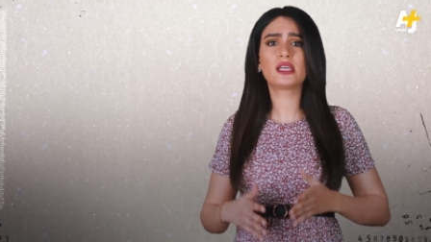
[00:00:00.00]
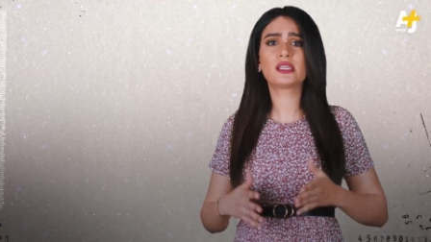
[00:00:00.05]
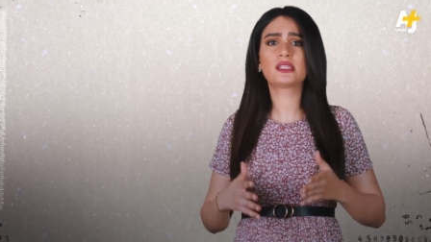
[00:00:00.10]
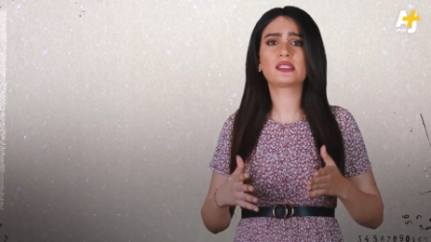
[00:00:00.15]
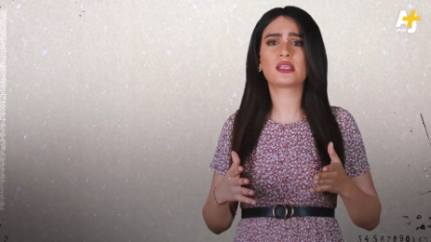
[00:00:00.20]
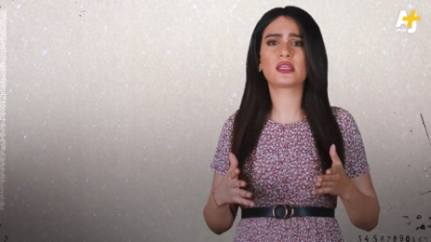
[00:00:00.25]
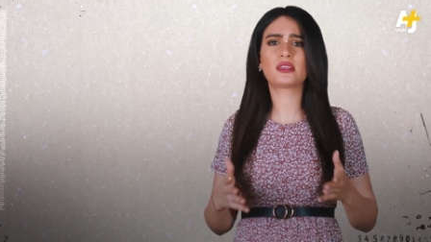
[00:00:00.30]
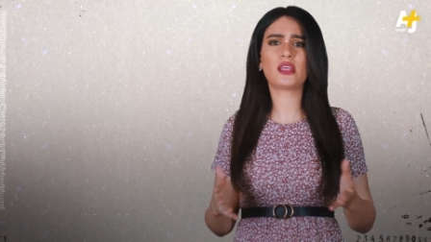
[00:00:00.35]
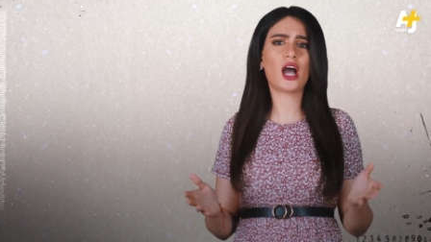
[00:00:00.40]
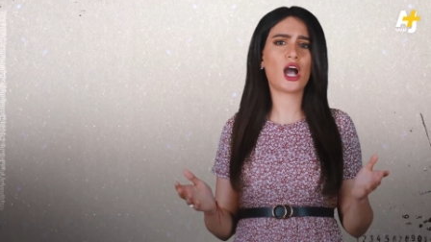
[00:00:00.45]

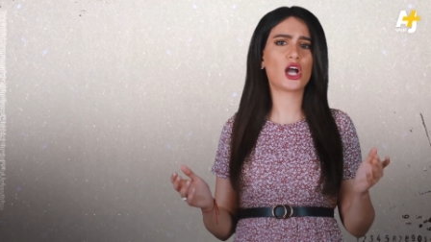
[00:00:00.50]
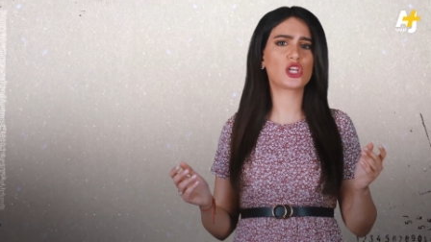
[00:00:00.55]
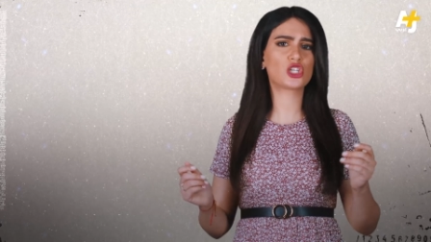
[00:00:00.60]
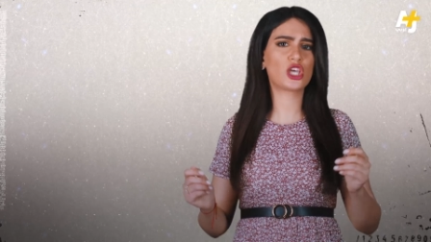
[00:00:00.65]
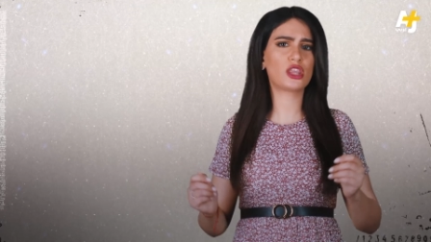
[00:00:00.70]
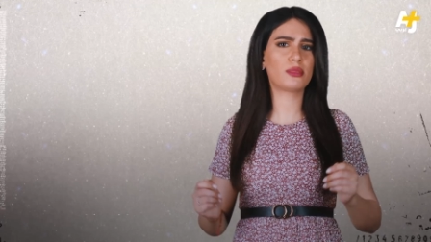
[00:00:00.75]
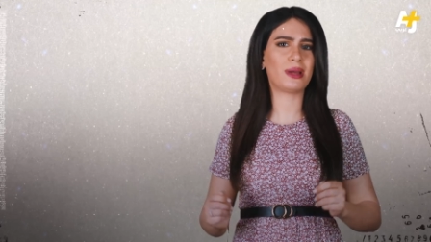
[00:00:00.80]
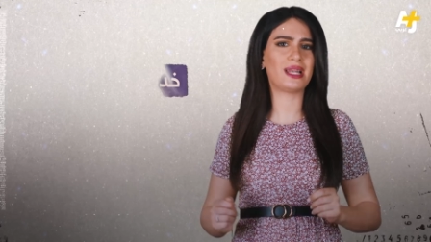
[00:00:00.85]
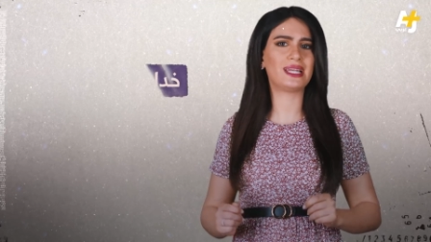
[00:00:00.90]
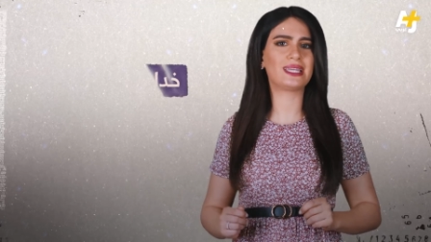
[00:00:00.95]
استطاع
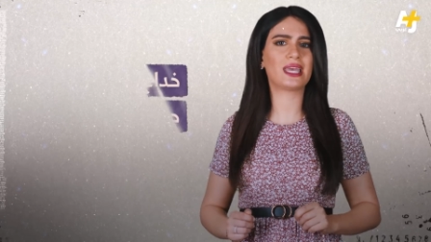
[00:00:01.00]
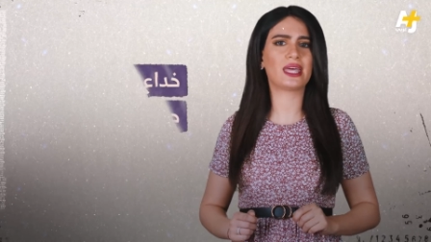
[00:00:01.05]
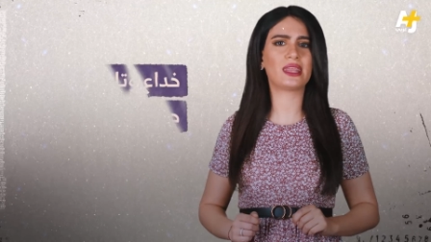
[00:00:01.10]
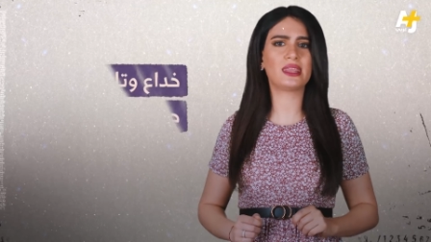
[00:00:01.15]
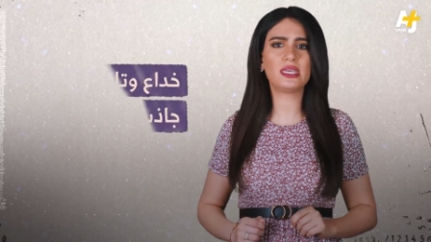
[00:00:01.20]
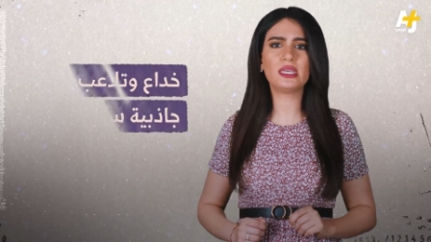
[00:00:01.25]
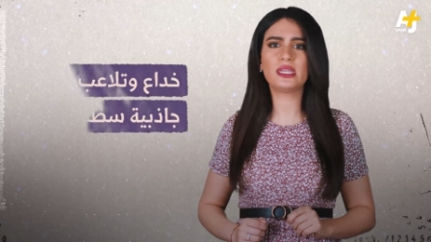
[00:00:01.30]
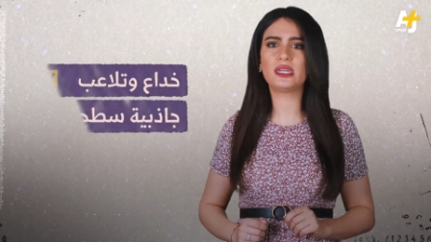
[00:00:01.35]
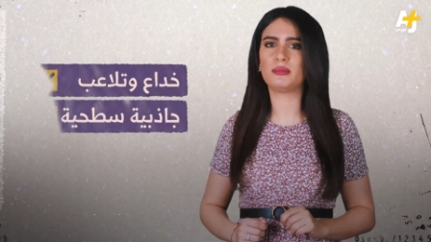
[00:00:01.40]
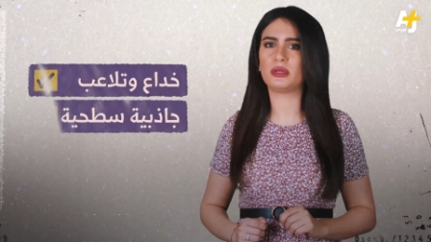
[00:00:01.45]
جذب
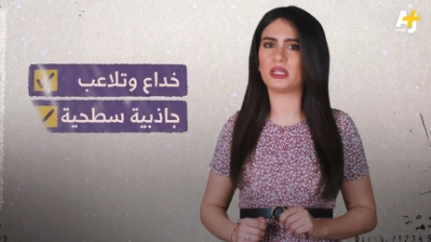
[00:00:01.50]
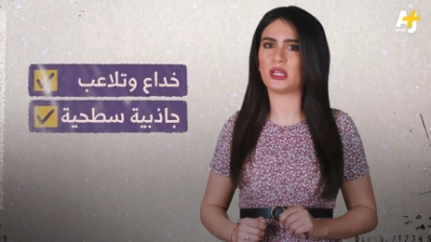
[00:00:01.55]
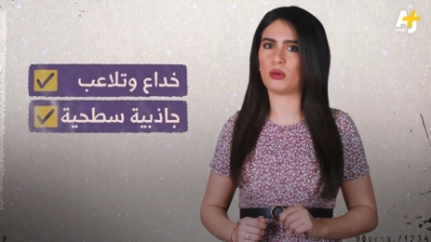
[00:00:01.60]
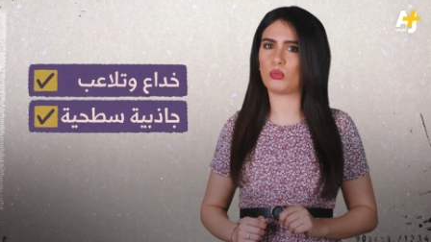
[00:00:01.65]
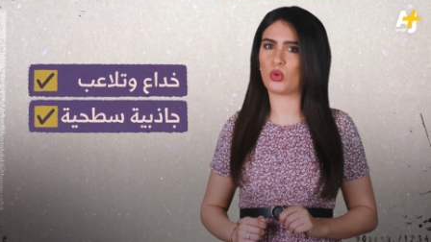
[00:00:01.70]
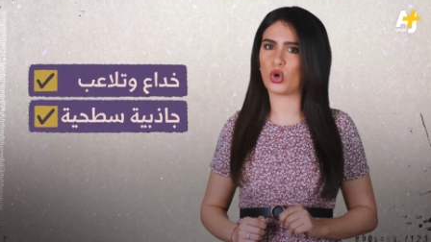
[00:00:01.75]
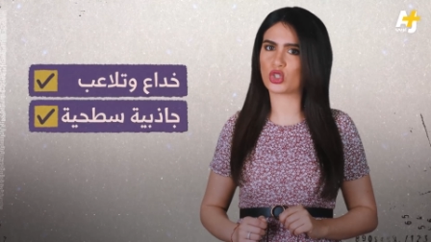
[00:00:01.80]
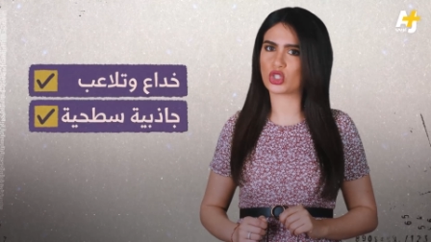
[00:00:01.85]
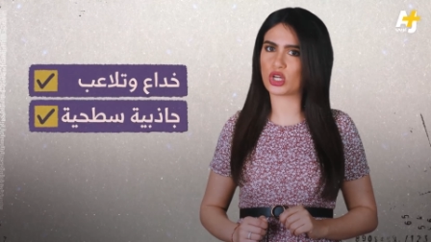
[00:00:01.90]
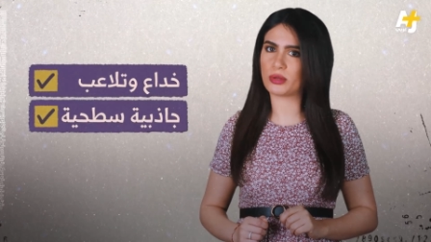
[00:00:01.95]
الكثير من
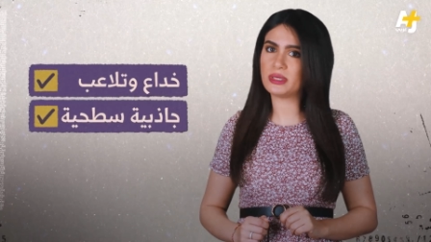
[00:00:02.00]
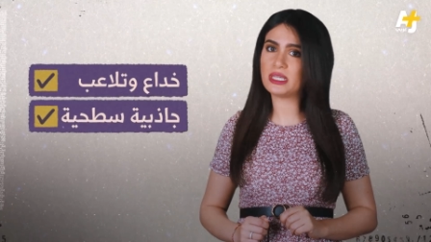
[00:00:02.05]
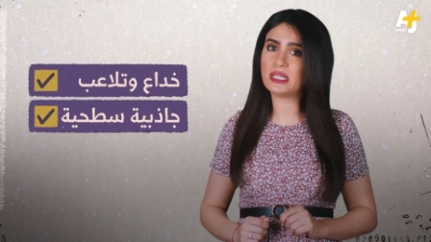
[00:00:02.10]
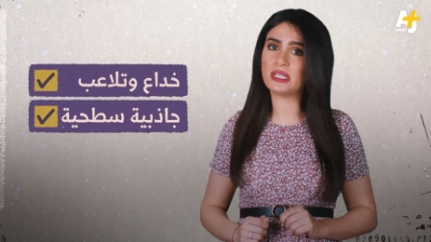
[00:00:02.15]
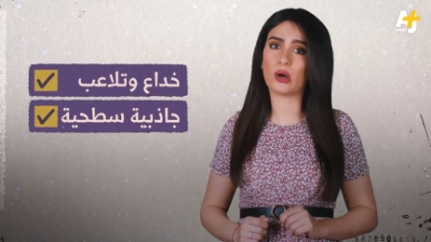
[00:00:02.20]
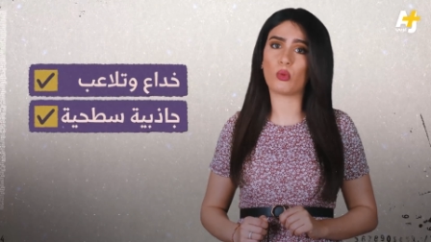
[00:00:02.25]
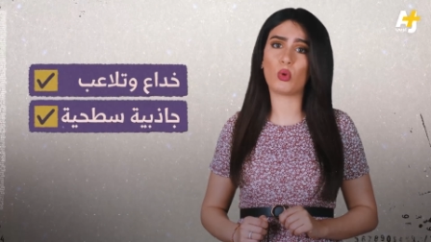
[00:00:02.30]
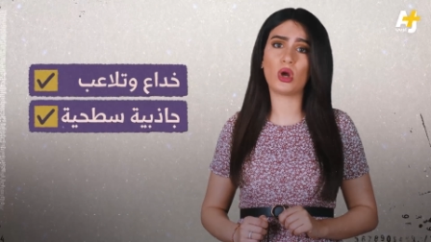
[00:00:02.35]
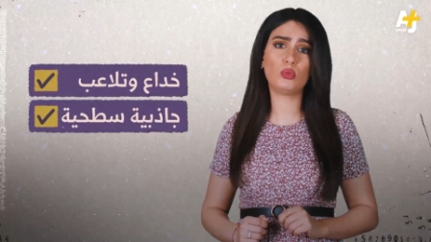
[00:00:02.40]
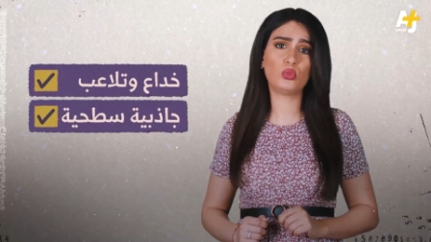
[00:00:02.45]

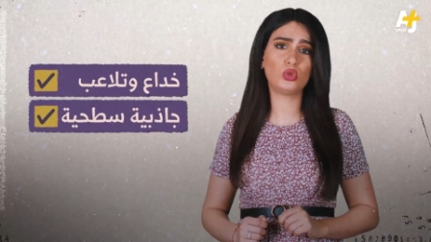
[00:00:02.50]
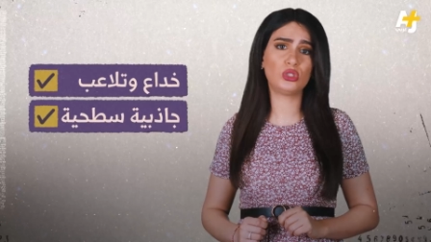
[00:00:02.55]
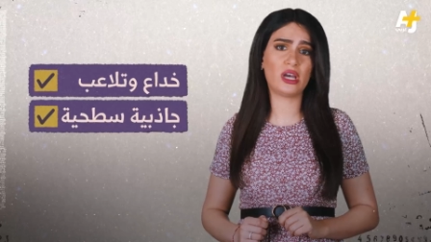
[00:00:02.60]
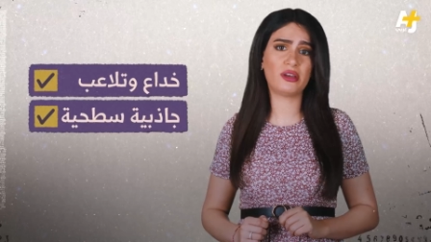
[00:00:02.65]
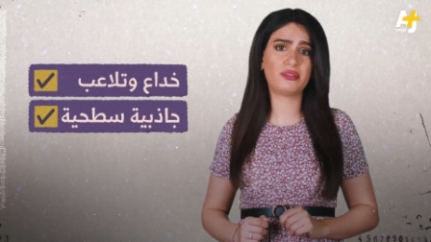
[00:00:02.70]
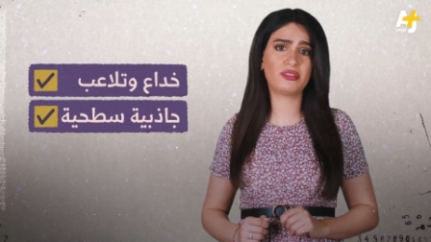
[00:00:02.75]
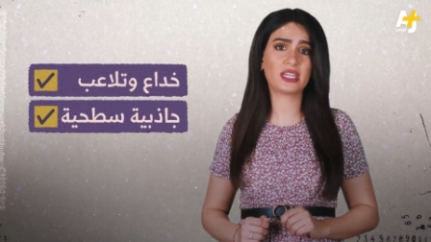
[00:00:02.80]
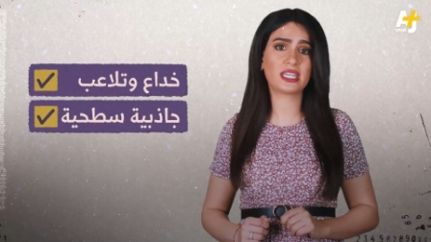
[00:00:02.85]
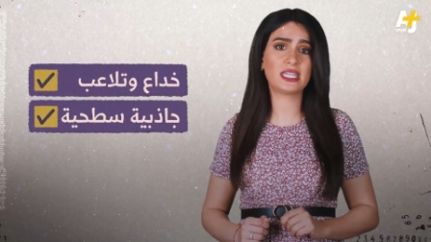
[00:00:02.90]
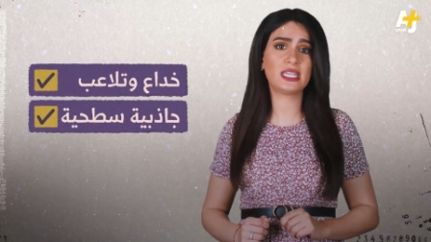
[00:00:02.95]
المعجبين
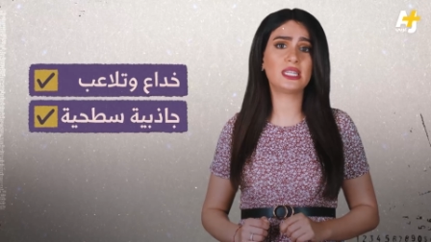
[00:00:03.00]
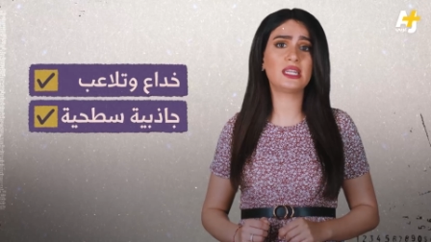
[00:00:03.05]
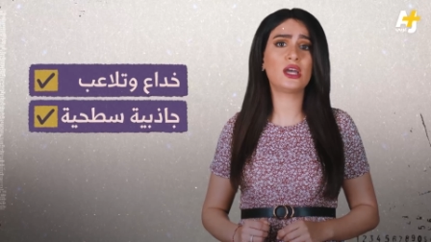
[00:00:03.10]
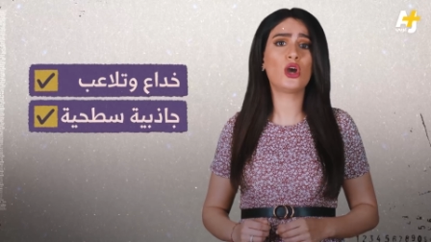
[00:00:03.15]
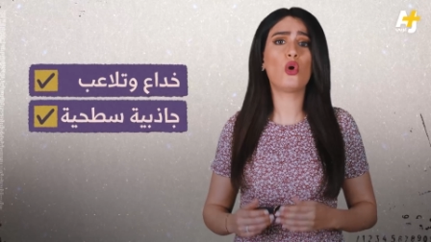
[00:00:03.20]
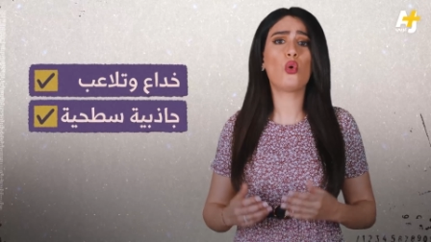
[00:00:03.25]
والمدافعين